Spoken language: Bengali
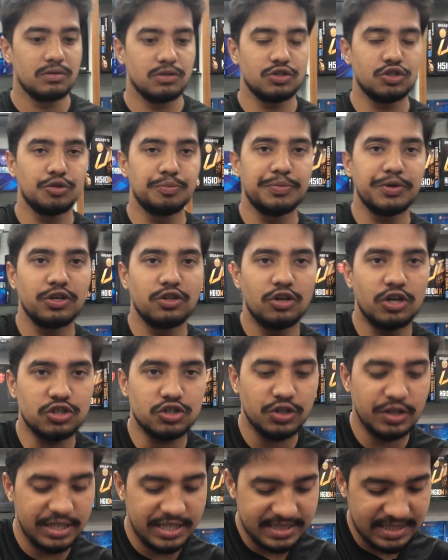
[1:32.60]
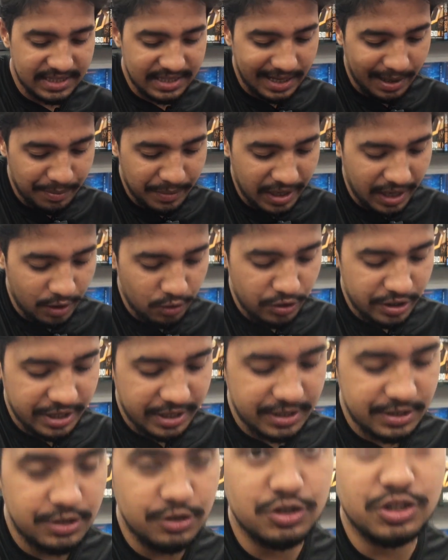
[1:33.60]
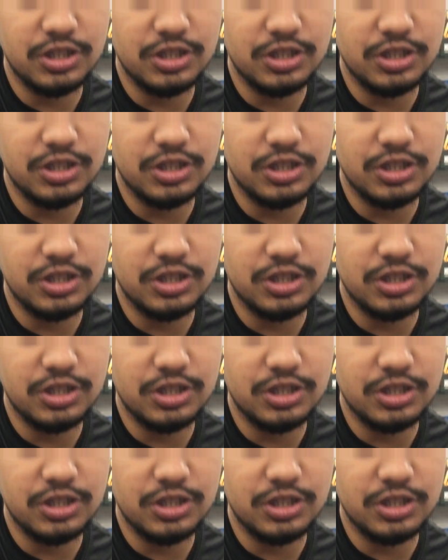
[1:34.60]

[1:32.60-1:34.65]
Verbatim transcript: তো সুপ্রিয় দর্শক এর সাথে আমরা আরও রেখেছি